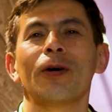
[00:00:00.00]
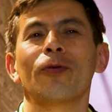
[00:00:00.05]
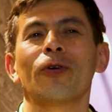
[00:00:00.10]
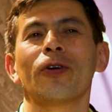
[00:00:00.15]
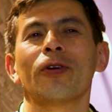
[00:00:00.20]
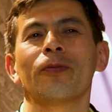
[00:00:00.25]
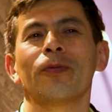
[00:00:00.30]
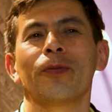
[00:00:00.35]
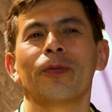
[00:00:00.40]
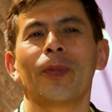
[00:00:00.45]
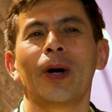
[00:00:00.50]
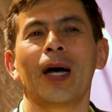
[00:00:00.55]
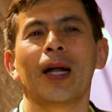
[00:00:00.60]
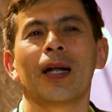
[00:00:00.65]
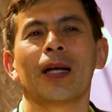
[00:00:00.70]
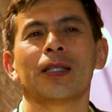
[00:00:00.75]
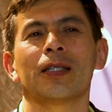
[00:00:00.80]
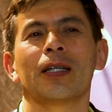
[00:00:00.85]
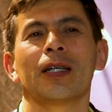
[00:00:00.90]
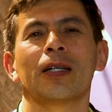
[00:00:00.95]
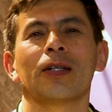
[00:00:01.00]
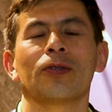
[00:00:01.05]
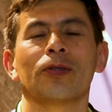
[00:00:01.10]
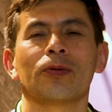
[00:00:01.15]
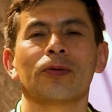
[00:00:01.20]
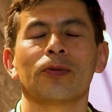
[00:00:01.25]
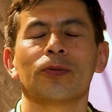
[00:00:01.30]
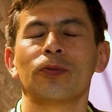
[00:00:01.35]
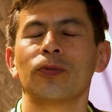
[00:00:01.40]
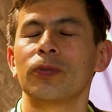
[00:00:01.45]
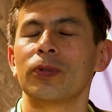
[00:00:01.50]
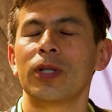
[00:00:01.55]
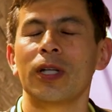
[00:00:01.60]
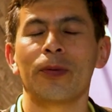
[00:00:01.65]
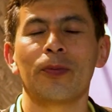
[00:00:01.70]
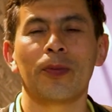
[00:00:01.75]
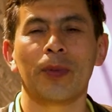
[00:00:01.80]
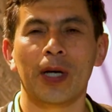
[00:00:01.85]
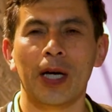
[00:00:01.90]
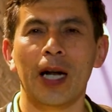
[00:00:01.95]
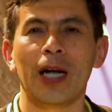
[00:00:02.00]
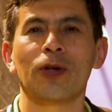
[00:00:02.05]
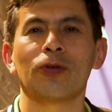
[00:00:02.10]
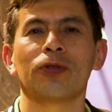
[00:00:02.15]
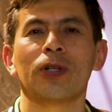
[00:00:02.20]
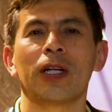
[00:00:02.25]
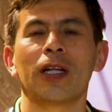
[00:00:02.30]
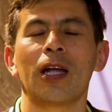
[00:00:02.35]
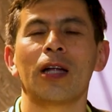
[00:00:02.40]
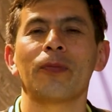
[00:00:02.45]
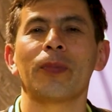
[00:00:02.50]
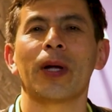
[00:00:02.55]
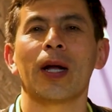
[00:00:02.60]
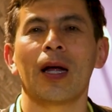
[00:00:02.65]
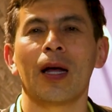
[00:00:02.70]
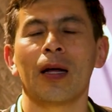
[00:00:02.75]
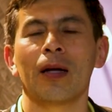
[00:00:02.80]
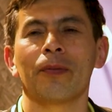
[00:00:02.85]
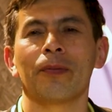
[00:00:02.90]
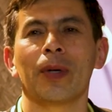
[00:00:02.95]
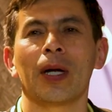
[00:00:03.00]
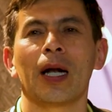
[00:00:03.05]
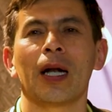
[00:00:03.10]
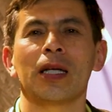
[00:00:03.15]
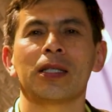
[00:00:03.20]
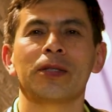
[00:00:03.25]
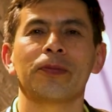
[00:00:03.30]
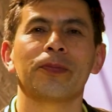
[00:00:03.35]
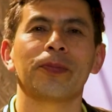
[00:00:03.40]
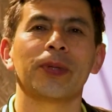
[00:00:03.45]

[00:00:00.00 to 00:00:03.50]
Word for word: favor van a ser de gran utilidad para, para las